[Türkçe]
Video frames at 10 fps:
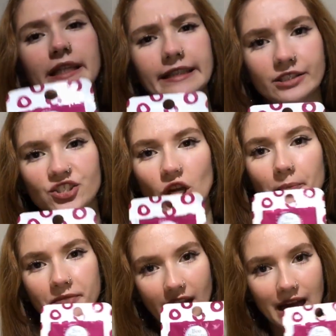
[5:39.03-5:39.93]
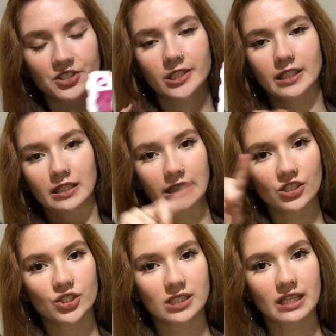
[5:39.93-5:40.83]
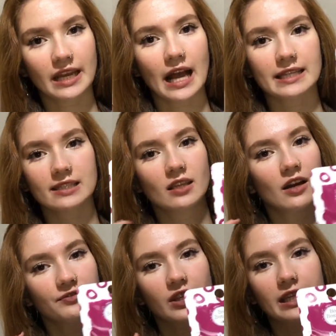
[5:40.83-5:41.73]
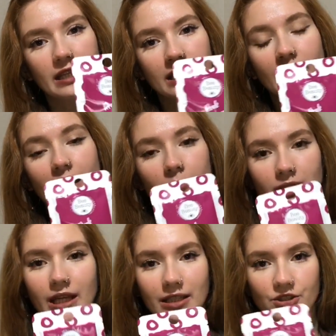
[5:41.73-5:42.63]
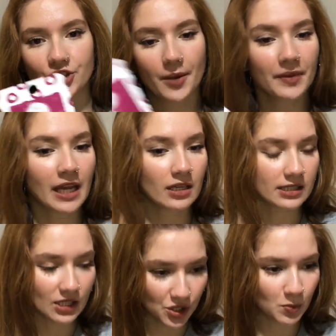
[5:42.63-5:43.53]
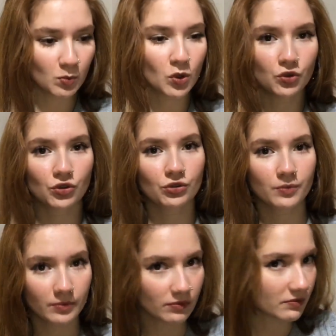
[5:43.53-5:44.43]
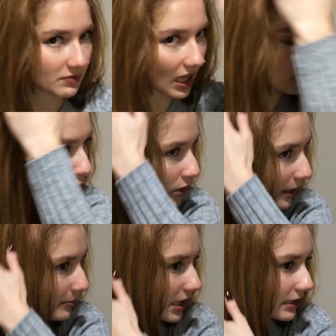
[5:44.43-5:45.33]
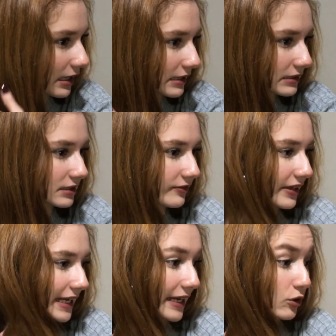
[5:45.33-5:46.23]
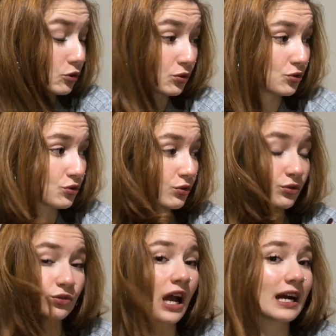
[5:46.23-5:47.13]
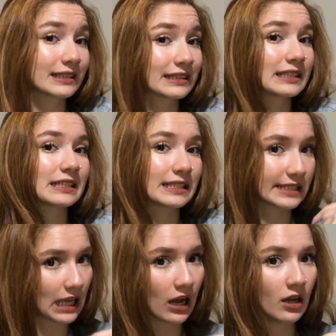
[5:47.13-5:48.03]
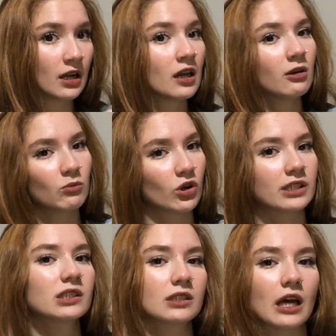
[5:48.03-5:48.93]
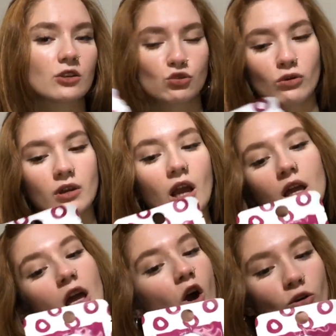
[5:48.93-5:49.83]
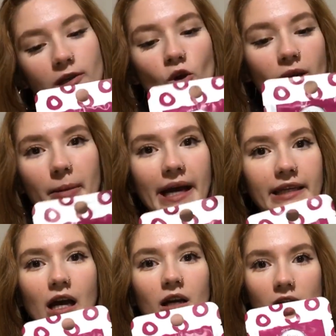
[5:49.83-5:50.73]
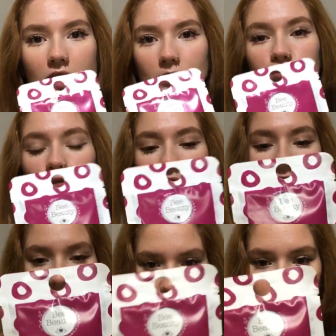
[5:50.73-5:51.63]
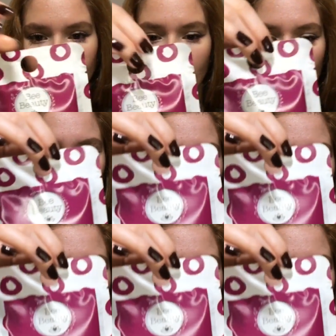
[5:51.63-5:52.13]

Deneyeceğim. Gerçekten ikincisi de gelsin. Haftada iki kere bir deneyeceğim. Saçımı boyuyorum. Daha böyle parlaklığını ve renk koruyuculuğunu arttırırsa boyadıktan sonra. Ona göre belki ara ara bundan alırım diye